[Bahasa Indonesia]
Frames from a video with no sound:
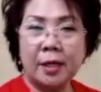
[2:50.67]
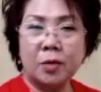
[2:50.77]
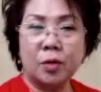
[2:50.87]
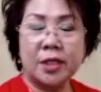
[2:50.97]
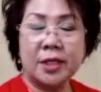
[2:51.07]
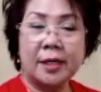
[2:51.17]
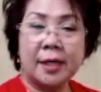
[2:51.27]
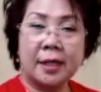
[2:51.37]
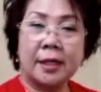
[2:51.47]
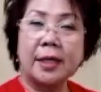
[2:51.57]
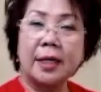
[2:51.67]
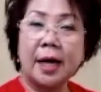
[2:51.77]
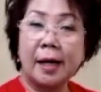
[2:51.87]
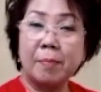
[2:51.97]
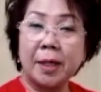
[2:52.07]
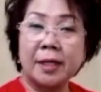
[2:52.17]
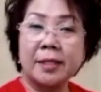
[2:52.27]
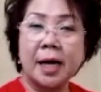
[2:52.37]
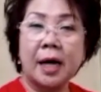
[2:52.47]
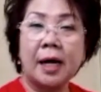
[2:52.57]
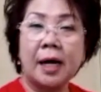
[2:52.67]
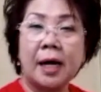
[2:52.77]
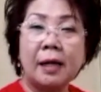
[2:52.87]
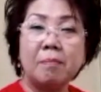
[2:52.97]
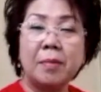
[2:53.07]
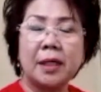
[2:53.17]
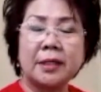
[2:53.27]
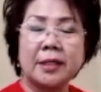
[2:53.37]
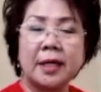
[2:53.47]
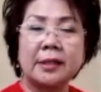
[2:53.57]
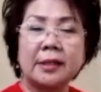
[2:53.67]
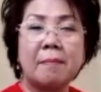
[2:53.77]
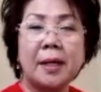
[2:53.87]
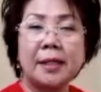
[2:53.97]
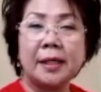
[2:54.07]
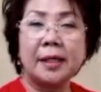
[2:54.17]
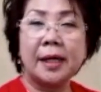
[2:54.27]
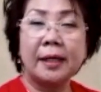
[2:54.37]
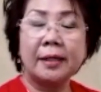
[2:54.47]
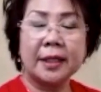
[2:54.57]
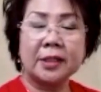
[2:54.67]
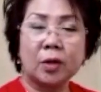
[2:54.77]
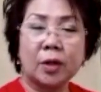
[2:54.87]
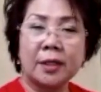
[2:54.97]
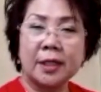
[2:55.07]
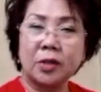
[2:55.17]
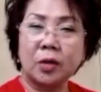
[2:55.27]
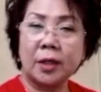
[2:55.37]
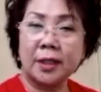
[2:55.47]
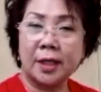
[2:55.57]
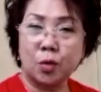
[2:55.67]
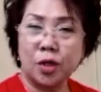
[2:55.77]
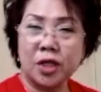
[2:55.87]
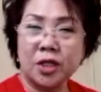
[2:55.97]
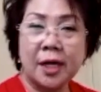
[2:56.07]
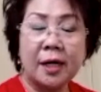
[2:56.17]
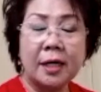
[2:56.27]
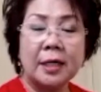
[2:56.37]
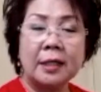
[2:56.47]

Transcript: Indonesia yang kehilangan pekerjaan bekerja sama dengan restoran-restoran Indonesia